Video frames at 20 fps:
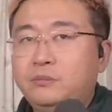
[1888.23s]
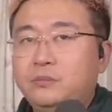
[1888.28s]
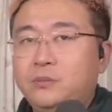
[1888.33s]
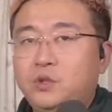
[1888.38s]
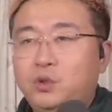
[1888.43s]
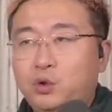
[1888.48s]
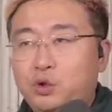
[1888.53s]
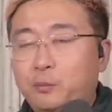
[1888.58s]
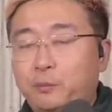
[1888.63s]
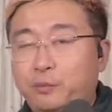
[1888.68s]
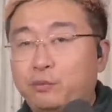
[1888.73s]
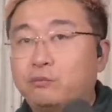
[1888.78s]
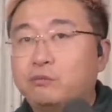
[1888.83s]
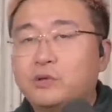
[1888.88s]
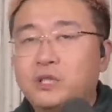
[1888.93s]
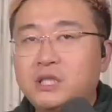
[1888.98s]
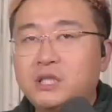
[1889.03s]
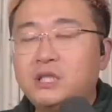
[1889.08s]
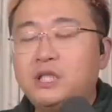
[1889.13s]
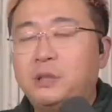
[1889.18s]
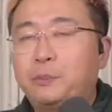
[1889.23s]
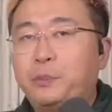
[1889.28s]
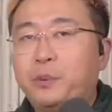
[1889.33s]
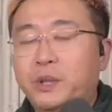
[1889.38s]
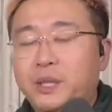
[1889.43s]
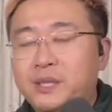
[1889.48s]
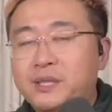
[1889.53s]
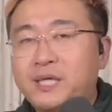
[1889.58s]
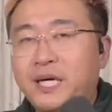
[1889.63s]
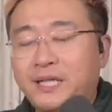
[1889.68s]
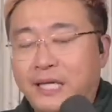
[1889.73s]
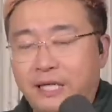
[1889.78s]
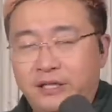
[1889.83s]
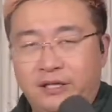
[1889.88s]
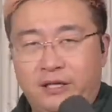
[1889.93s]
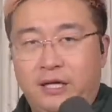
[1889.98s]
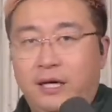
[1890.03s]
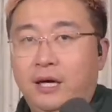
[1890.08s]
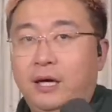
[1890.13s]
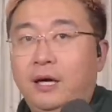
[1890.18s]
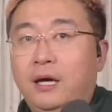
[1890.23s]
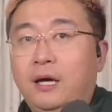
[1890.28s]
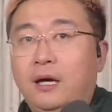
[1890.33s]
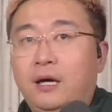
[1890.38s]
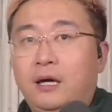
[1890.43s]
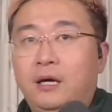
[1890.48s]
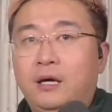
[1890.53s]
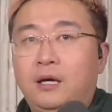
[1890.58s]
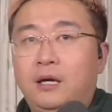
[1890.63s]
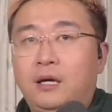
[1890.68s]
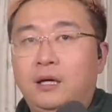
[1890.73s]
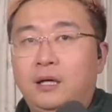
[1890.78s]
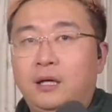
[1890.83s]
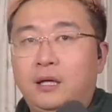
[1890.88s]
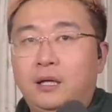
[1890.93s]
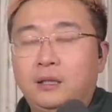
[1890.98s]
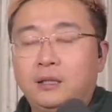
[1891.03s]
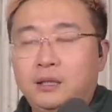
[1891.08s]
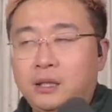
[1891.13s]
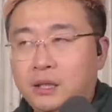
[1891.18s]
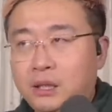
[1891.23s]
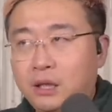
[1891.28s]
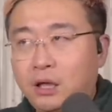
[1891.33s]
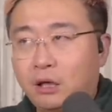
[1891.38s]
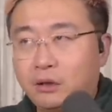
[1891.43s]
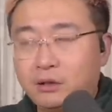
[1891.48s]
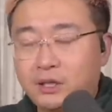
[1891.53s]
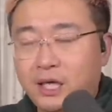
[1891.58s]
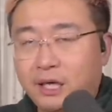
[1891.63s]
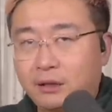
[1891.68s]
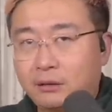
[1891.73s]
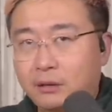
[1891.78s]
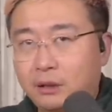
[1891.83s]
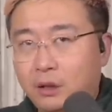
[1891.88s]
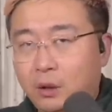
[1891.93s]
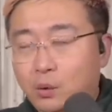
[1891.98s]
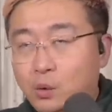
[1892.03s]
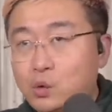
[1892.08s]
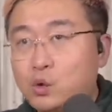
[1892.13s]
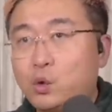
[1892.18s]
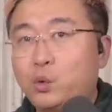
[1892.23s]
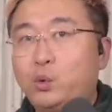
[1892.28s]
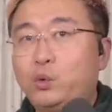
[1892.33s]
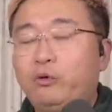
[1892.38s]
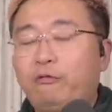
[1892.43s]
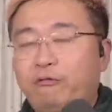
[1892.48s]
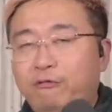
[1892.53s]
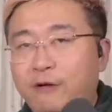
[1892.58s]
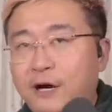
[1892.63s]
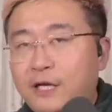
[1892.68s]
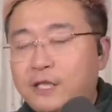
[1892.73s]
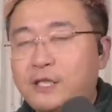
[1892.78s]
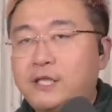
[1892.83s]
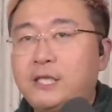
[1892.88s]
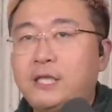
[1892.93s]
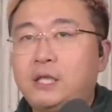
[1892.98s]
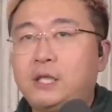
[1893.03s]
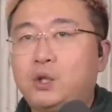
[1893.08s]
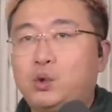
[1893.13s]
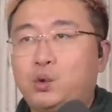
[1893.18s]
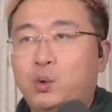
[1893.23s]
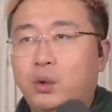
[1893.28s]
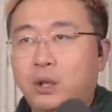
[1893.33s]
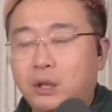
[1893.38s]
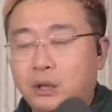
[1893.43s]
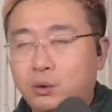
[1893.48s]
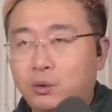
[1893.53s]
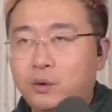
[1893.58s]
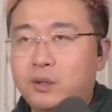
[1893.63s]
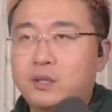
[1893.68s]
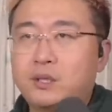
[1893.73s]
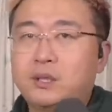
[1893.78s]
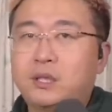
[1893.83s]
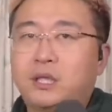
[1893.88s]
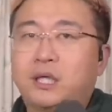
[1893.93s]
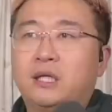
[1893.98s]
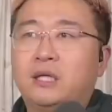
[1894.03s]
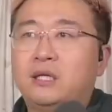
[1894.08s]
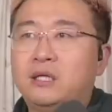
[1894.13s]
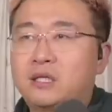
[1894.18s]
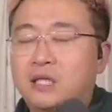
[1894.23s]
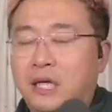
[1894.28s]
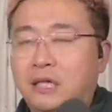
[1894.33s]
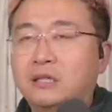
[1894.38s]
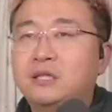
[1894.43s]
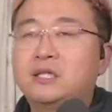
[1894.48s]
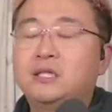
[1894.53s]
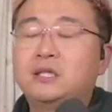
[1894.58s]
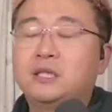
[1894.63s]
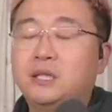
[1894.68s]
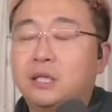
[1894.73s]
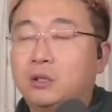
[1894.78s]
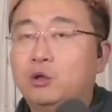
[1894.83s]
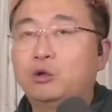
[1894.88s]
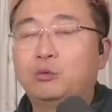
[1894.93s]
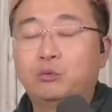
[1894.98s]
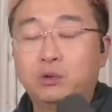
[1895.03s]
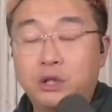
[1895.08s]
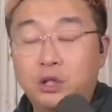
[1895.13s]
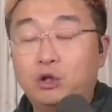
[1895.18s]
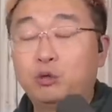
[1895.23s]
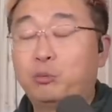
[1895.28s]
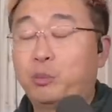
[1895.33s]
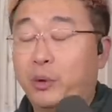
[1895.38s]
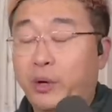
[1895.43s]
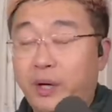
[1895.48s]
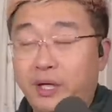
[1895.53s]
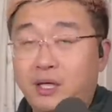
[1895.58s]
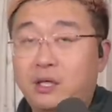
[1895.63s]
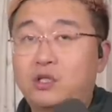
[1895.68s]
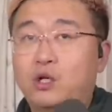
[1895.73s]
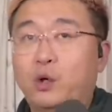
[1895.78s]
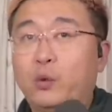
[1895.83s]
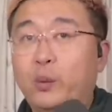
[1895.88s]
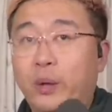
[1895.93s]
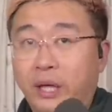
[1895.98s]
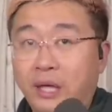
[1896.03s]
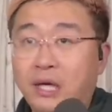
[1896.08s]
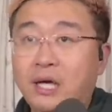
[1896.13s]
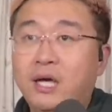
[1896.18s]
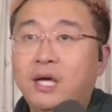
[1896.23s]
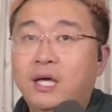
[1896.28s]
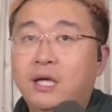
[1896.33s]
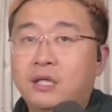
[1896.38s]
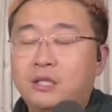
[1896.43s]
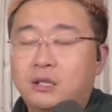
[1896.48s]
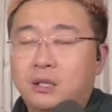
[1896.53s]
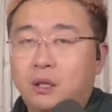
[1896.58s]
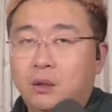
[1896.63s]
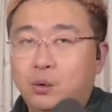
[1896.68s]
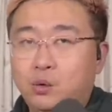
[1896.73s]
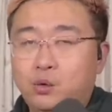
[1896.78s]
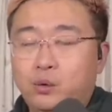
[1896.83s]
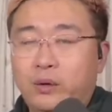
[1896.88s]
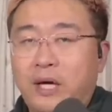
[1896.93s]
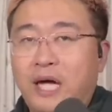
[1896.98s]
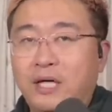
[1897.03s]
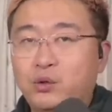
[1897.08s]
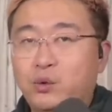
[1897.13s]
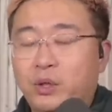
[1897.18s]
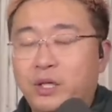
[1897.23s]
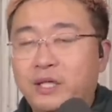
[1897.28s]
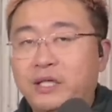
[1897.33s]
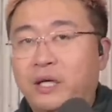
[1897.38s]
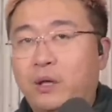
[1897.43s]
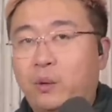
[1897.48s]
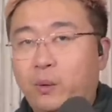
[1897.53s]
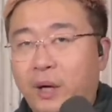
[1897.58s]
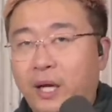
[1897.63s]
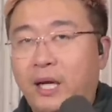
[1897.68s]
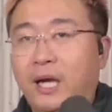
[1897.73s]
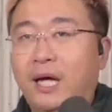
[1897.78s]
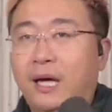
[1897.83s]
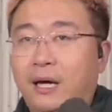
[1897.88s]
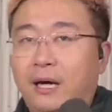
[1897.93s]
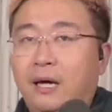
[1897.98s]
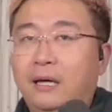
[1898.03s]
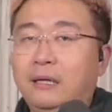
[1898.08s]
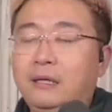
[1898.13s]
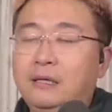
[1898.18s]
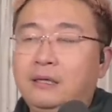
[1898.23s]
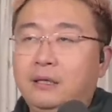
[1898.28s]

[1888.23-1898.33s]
就是普京你不能再台上了，你要让欧洲放心，说俄罗斯可能长期以后以后不会再成为这个欧洲的安全的隐患了啊。